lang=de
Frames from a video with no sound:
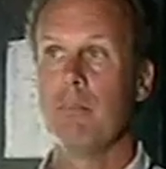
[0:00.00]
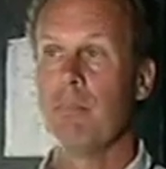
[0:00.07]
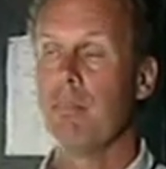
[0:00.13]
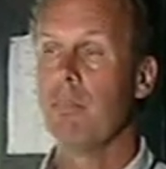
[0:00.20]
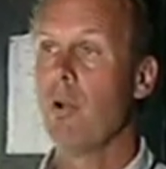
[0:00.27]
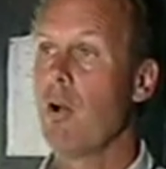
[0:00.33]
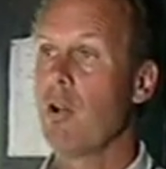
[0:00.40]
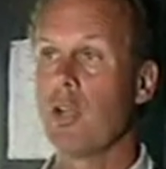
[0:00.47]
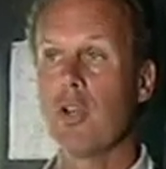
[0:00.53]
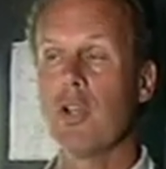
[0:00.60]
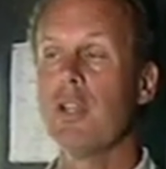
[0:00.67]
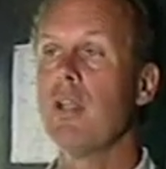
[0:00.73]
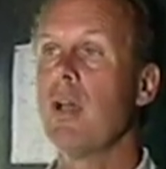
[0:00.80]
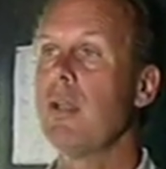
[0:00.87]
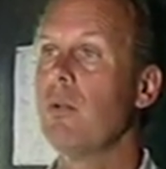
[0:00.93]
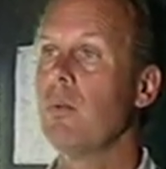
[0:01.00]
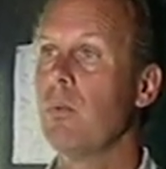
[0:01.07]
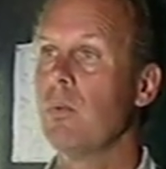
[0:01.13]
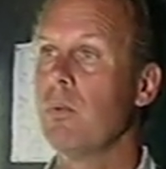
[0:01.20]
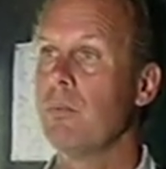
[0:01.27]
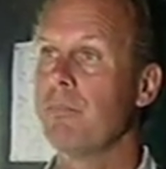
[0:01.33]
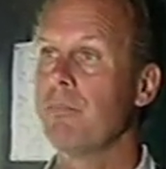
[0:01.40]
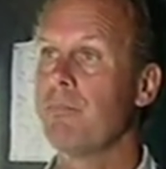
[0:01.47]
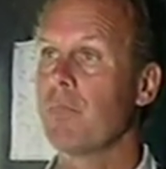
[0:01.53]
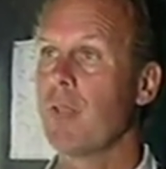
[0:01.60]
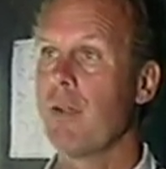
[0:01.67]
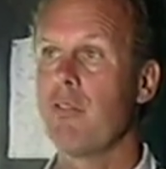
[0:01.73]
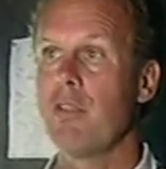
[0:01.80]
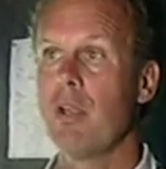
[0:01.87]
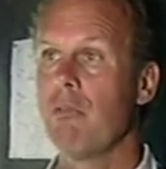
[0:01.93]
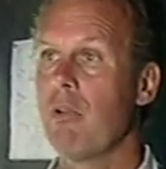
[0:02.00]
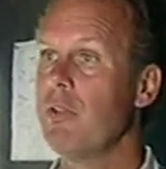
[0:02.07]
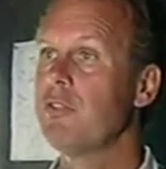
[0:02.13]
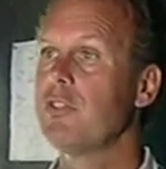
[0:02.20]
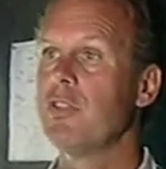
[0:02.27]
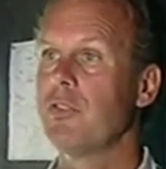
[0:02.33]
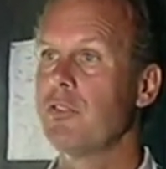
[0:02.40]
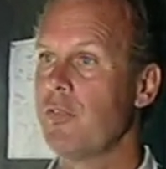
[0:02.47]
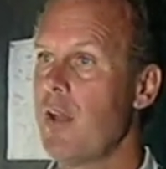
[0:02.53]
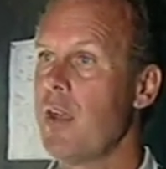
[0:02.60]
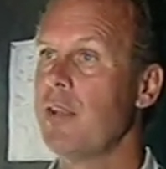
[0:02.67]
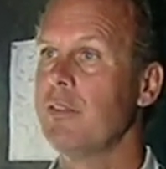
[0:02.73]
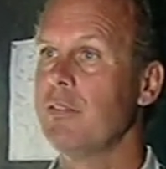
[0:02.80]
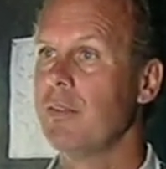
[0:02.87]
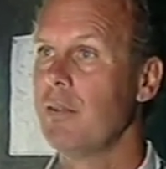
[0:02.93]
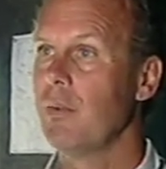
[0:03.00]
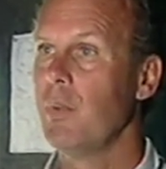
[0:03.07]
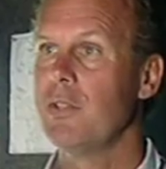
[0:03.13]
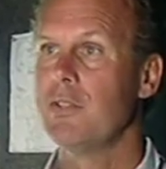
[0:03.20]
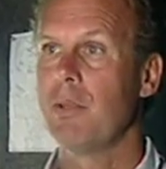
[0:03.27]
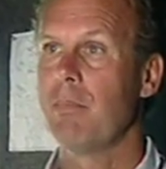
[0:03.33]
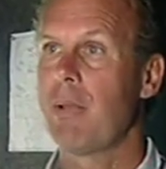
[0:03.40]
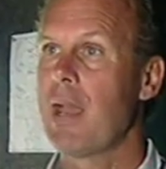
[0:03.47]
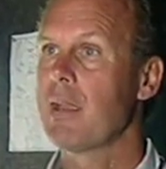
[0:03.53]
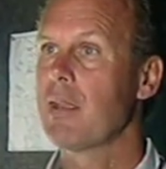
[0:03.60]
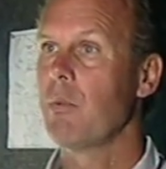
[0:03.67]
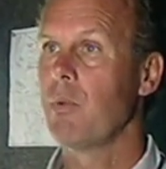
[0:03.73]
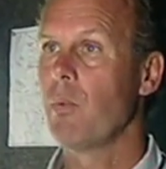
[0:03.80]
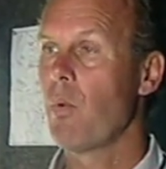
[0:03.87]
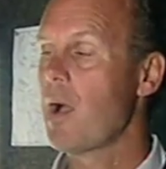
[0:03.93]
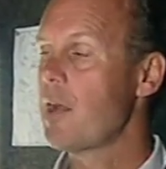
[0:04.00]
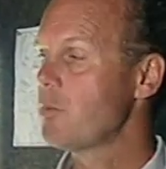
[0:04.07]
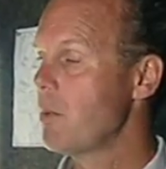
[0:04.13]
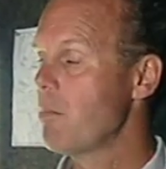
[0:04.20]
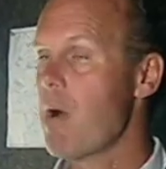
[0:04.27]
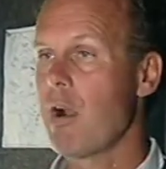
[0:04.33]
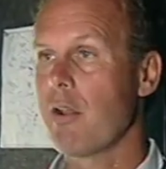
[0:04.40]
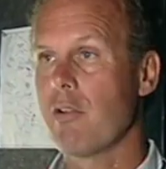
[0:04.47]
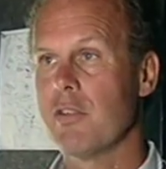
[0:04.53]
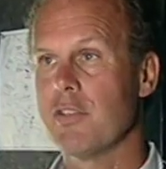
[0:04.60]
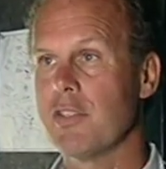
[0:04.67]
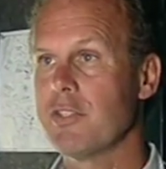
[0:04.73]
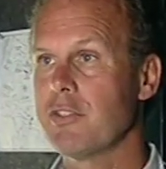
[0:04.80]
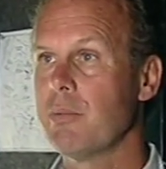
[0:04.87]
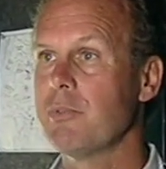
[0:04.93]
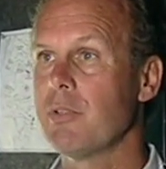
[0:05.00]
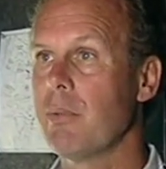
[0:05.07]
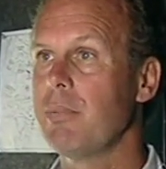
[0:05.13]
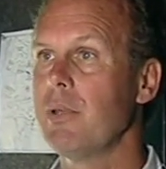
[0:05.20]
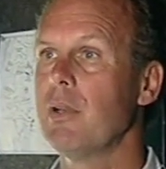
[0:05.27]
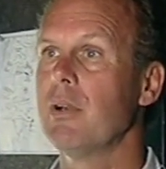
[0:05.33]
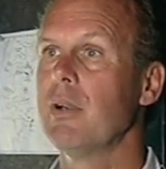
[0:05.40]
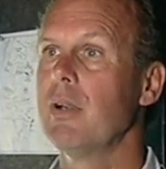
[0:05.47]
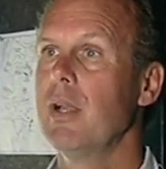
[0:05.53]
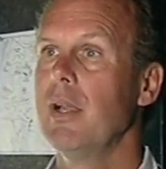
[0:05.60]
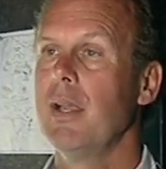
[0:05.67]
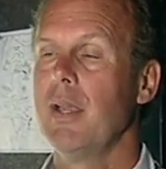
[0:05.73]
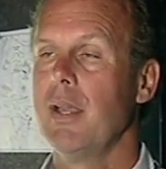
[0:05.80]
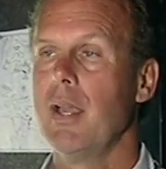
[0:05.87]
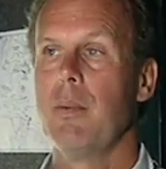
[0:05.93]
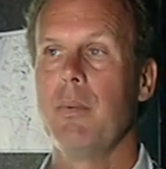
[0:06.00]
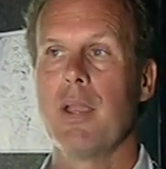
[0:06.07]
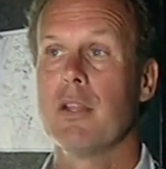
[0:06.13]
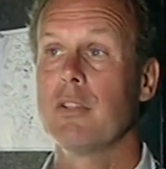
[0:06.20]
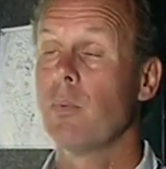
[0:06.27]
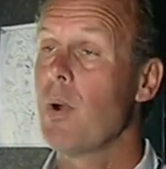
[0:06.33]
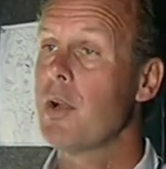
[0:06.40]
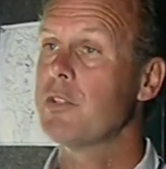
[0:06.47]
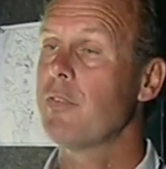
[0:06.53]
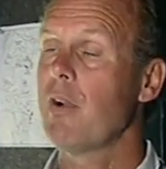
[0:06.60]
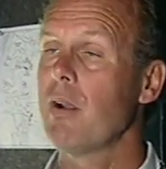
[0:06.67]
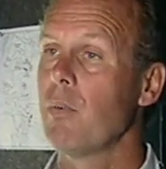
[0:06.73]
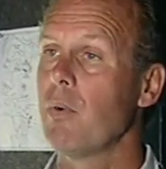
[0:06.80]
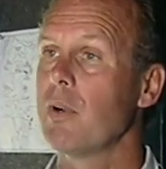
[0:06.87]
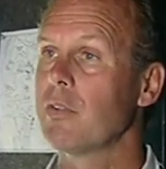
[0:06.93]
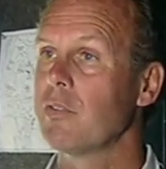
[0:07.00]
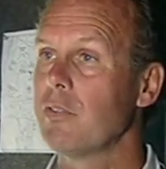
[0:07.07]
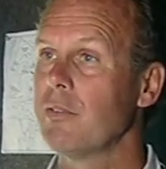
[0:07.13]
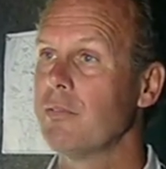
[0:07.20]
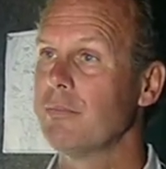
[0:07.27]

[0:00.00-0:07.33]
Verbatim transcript: An einem guten Abend läuft dann alles fast wie von selbst. Wir überwachen sämtliche Systeme und wir schauen uns unser Feuerwerk